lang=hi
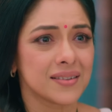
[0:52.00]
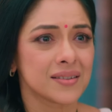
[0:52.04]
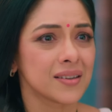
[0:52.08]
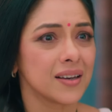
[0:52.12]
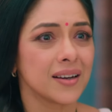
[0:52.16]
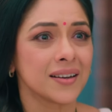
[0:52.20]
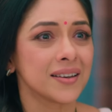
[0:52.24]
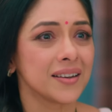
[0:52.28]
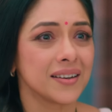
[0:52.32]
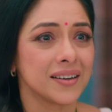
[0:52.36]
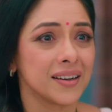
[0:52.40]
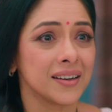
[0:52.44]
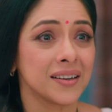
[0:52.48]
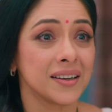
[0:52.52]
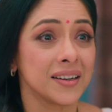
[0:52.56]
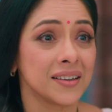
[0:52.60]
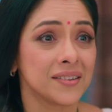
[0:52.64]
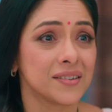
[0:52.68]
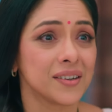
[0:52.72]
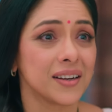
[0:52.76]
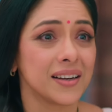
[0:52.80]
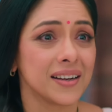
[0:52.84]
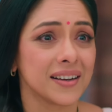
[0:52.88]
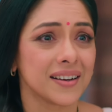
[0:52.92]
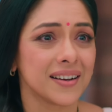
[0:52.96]
इसका गिरना नहीं
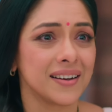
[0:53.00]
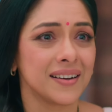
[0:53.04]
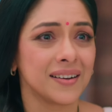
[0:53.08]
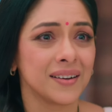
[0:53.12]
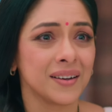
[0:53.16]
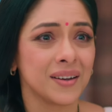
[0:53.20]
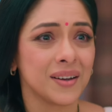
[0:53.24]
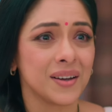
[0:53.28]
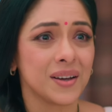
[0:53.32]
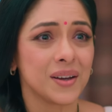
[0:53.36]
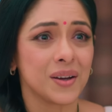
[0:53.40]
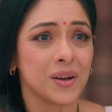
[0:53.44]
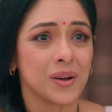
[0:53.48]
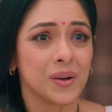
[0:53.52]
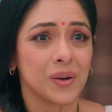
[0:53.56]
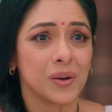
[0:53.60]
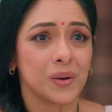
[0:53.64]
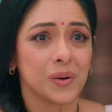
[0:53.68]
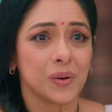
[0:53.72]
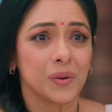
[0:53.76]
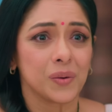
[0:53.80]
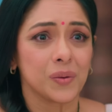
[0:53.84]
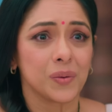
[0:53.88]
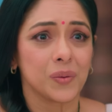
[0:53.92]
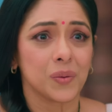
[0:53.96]
चलेगा
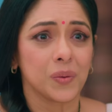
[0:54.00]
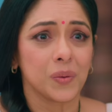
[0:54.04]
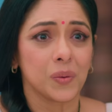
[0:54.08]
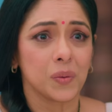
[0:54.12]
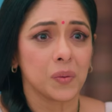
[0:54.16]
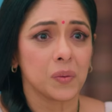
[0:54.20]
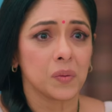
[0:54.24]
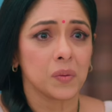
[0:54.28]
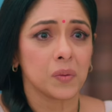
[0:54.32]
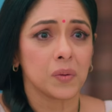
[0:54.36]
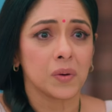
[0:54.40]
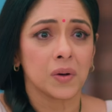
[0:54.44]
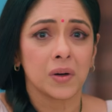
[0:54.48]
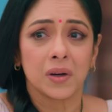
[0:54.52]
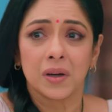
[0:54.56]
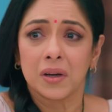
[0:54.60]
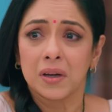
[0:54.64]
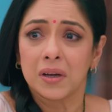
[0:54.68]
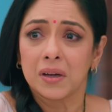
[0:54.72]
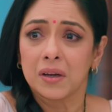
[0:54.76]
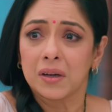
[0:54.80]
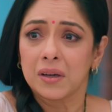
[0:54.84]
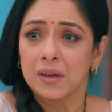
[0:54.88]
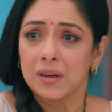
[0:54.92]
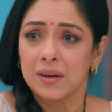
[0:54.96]
वो
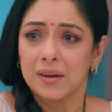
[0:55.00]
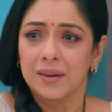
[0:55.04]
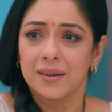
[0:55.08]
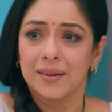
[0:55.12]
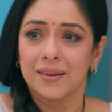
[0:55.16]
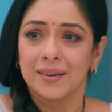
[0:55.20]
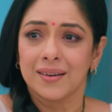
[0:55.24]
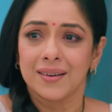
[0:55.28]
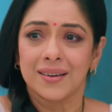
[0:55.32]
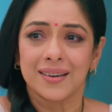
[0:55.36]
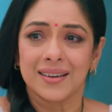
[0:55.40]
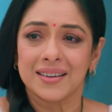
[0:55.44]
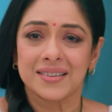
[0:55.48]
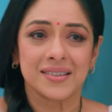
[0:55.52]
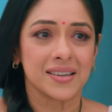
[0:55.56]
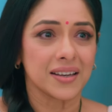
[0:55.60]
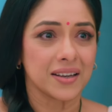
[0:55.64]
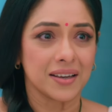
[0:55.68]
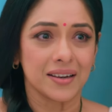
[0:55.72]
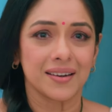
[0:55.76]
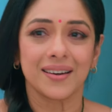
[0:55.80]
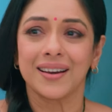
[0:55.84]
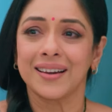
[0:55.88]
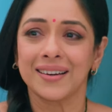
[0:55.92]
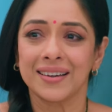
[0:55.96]
इसे गिरना